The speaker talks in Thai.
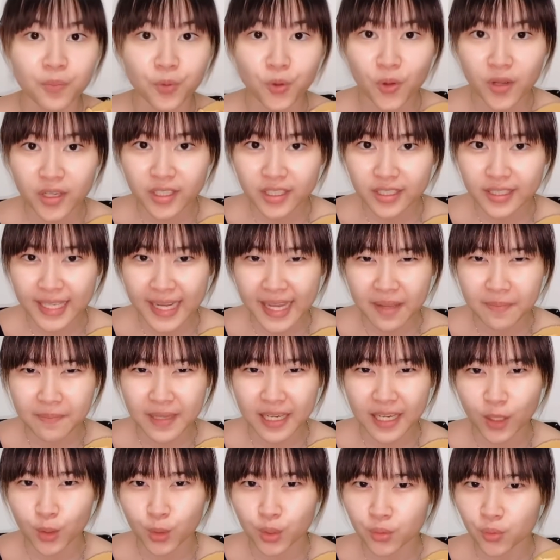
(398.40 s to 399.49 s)
พวกเครป
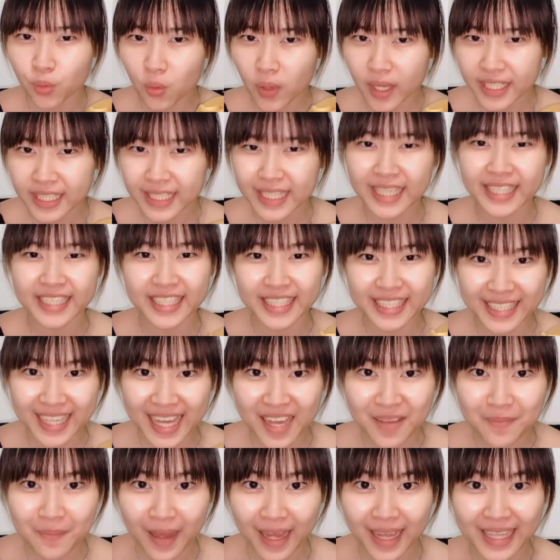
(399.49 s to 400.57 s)
อะไรอ้วนๆเนี่ยกินได้
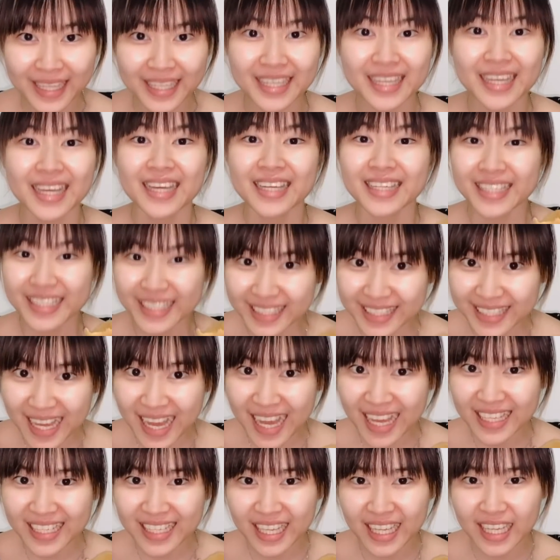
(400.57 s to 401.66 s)
ไหม กิน
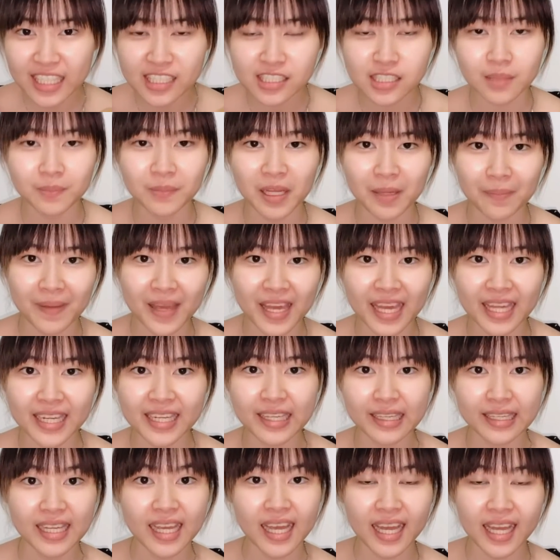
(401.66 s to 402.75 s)
ได้นะคะ สำหรับแพร
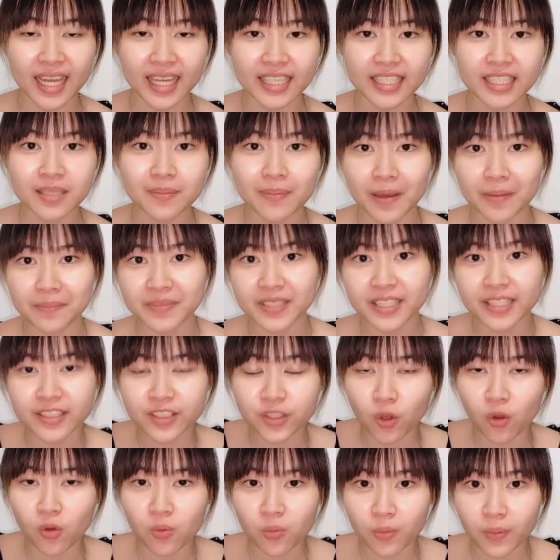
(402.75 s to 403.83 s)
เนี่ย ถ้าใครที่แบบยิ่ง
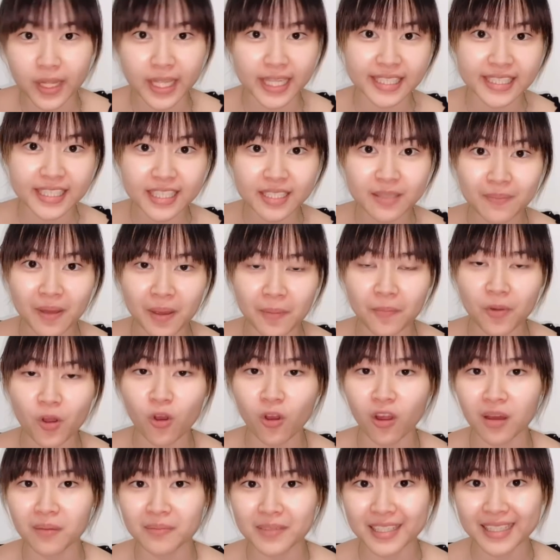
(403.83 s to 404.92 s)
ยกเวทยิ่งแบบออ
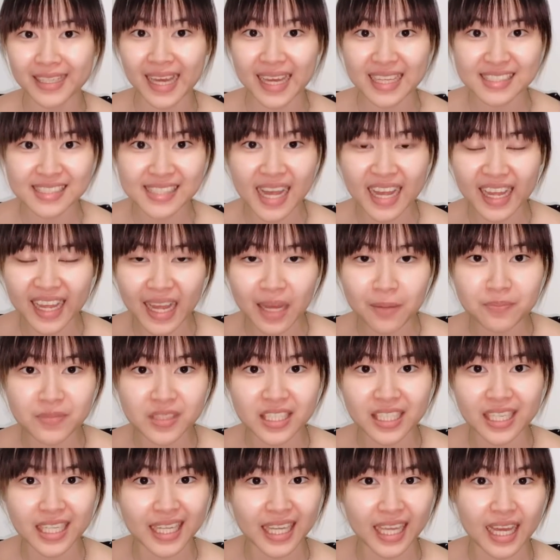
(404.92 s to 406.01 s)
กกำลังกายสร้างกล้าม
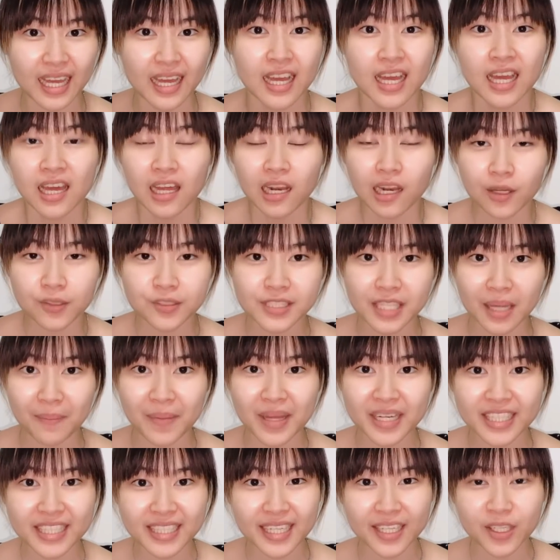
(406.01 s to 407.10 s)
เนื้อนะคะ เราสามา
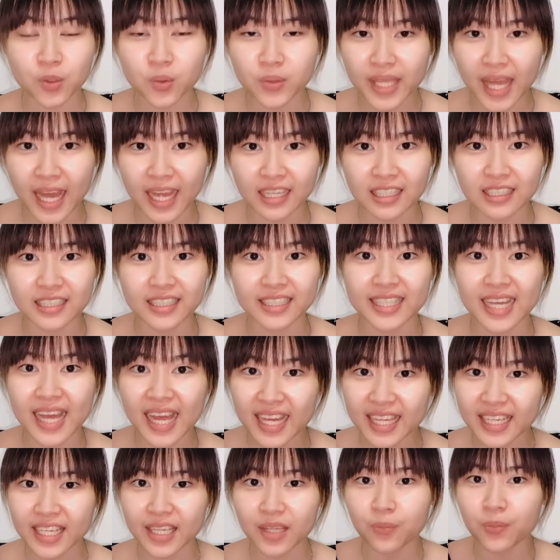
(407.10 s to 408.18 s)
รถกินได้ทุกอย่างเลย ถ้า
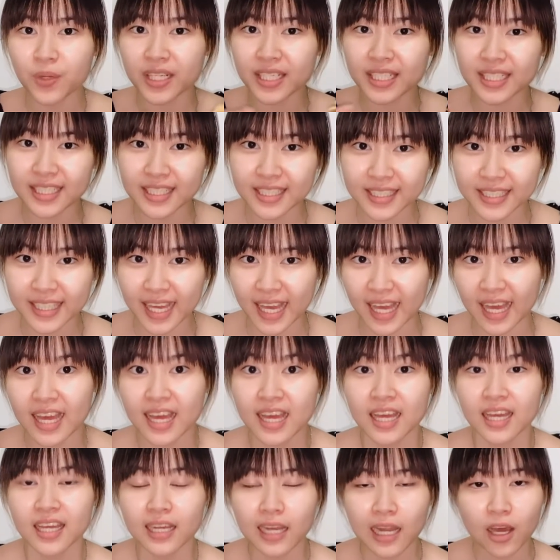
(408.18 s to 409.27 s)
ในวันหนึ่งเนี่ย
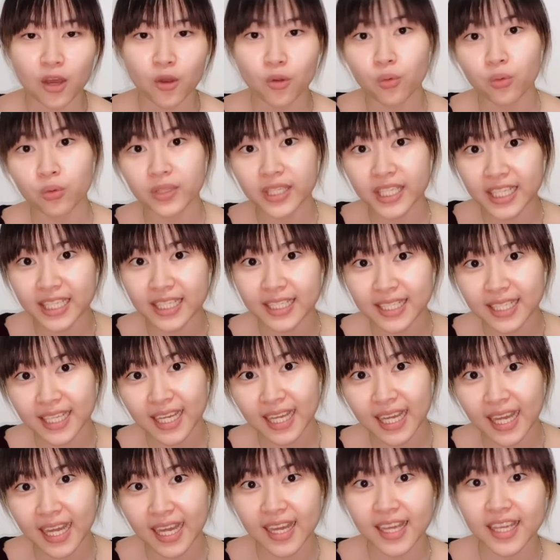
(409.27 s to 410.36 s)
เรากินนะ
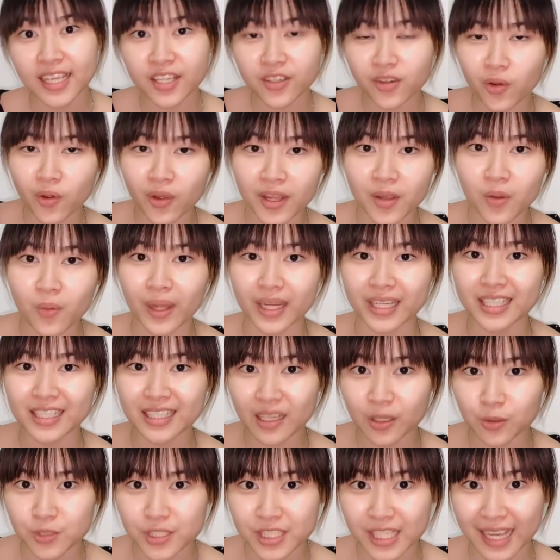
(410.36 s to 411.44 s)
คะ ให้น้อยกว่าที่
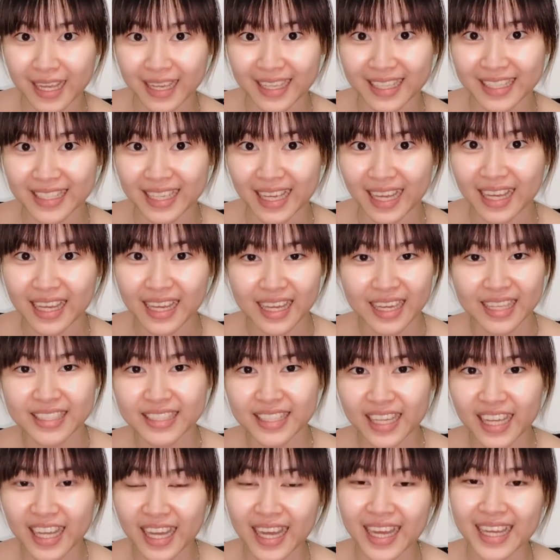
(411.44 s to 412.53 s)
เราใช้เนี่ย
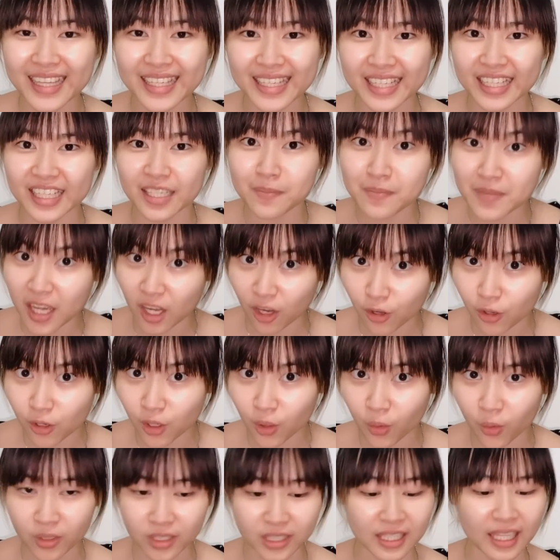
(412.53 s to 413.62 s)
ยังไงเนี่ยน้ำหนักก็
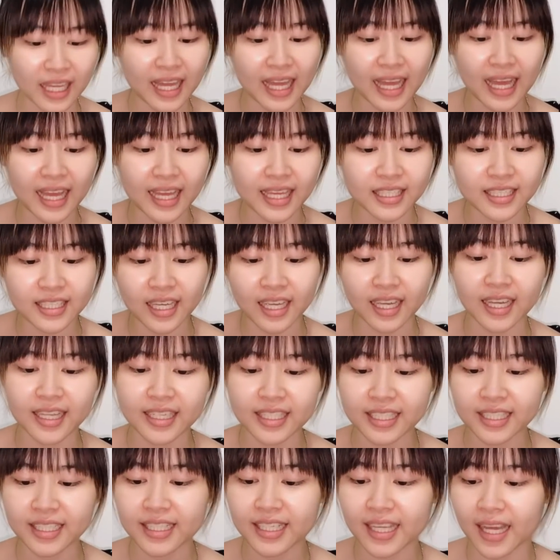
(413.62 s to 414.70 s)
ลดนะคะ อย่างอัน
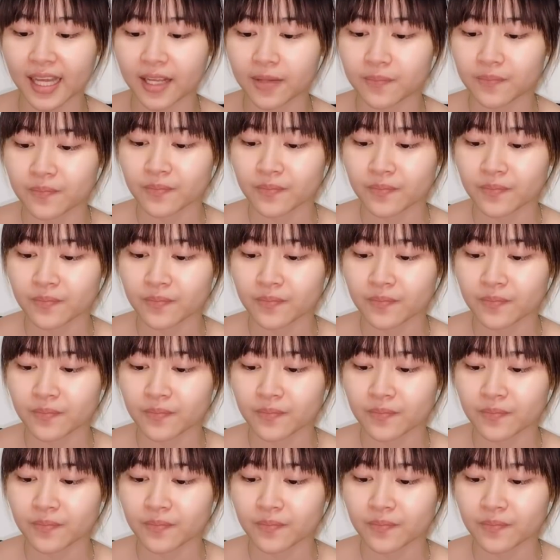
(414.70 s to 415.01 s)
นี้เนี่ย